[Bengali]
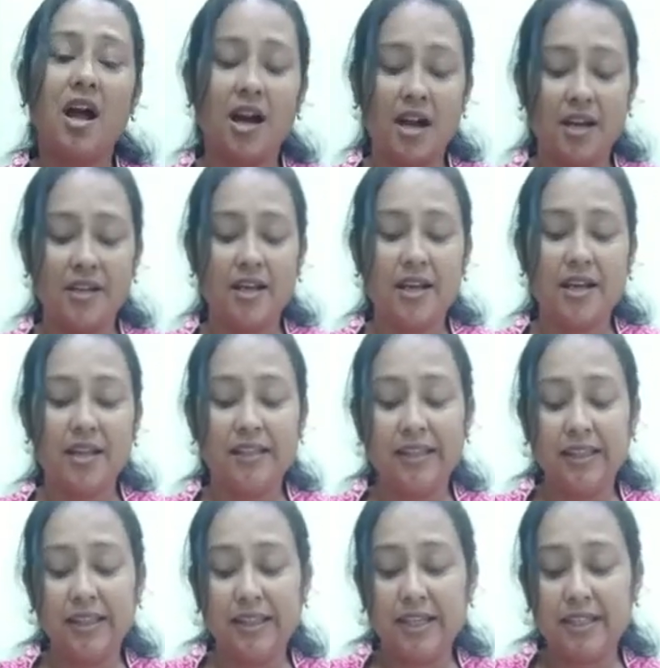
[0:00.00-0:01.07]
আর
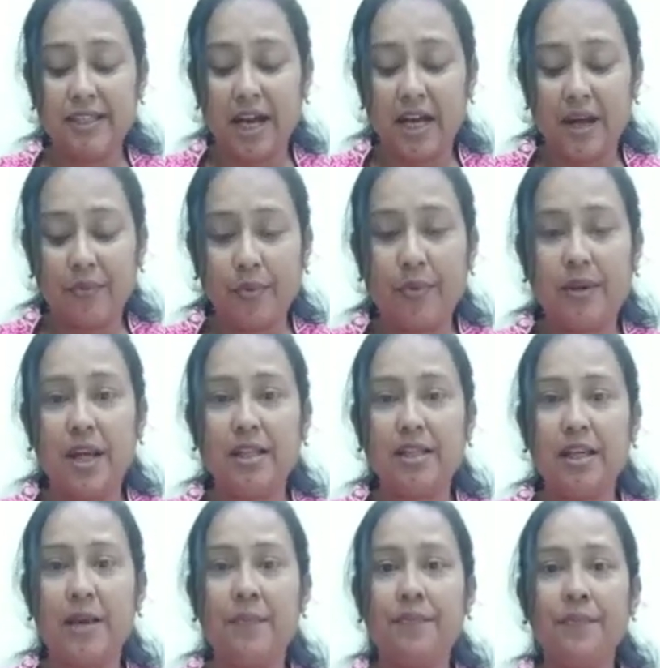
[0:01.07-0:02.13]
দিদিকে ছাড়া ফোটা
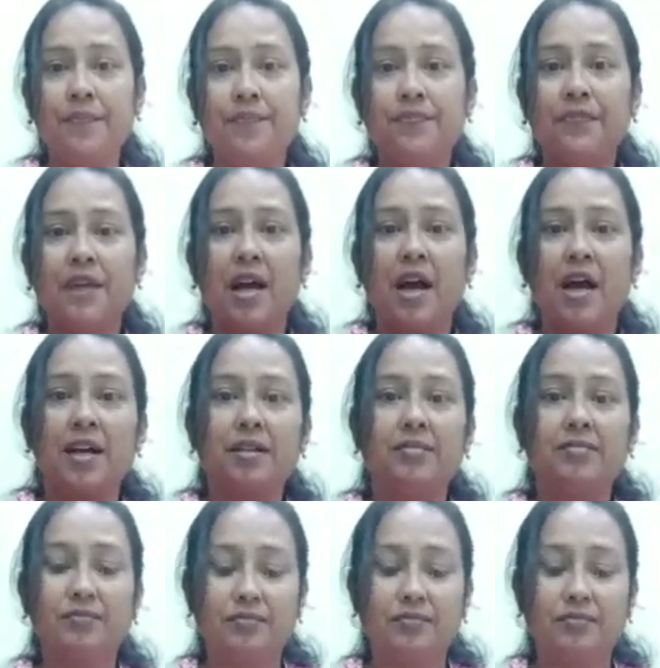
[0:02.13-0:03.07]
দিলাম আর